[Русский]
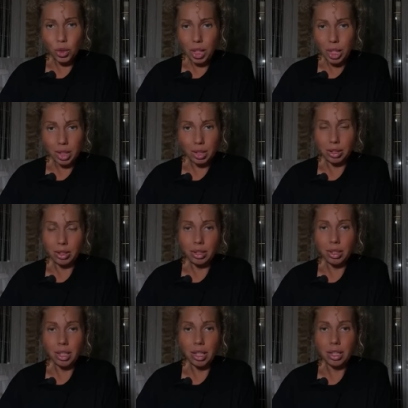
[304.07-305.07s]
я – это
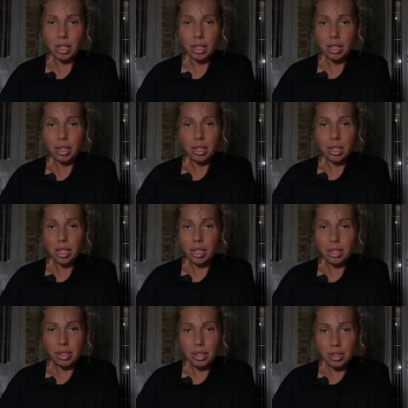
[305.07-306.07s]
не я. И
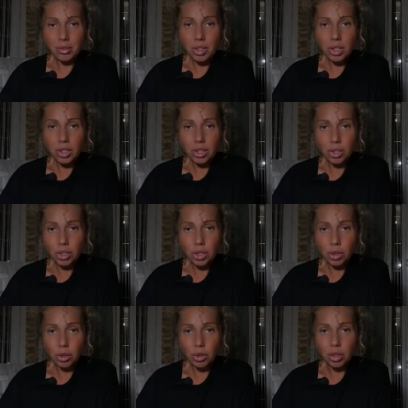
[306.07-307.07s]
это действительно
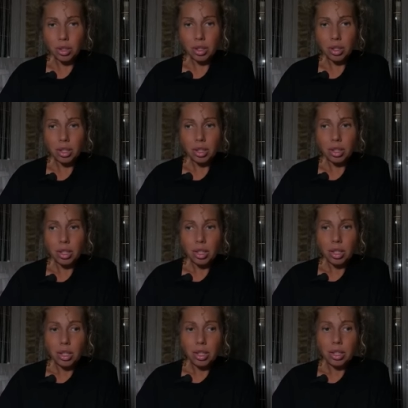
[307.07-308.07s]
тяжело.
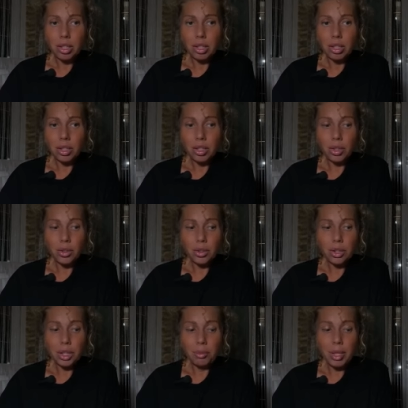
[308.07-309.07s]

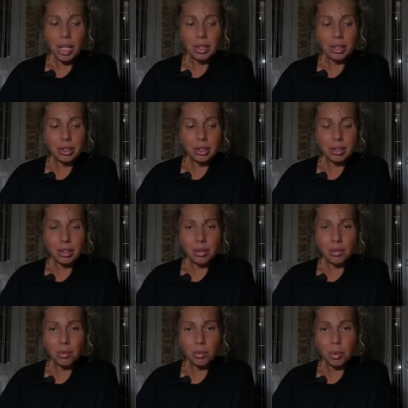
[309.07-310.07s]
Но, ребят,
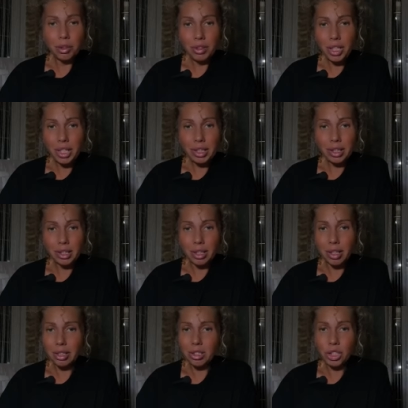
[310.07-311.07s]
поверьте,
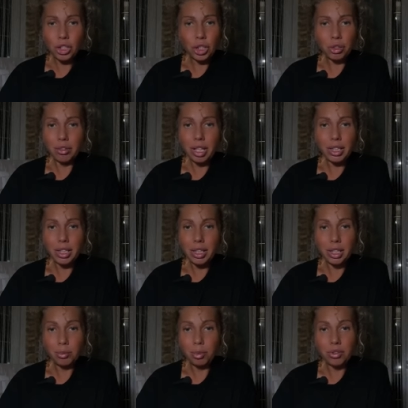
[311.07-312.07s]
разочарования
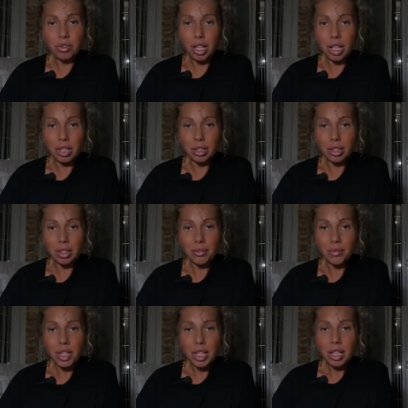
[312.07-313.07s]
не бывает.
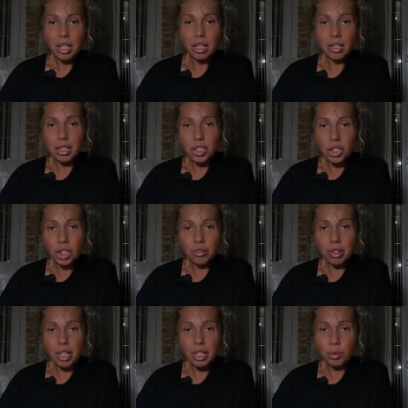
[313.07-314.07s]

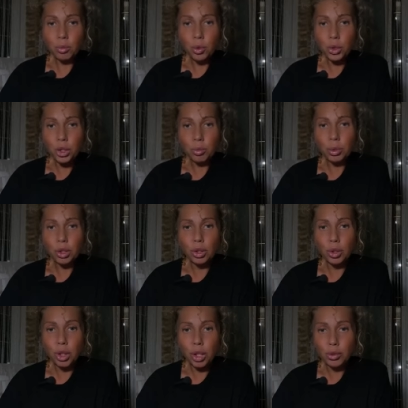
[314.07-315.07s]
Разочарование может быть
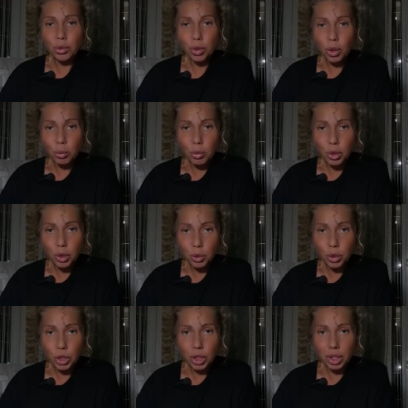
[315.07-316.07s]
только в том
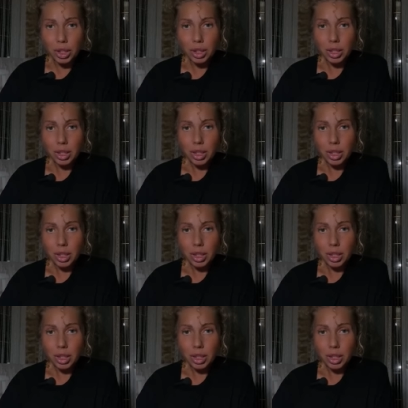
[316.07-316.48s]
случае,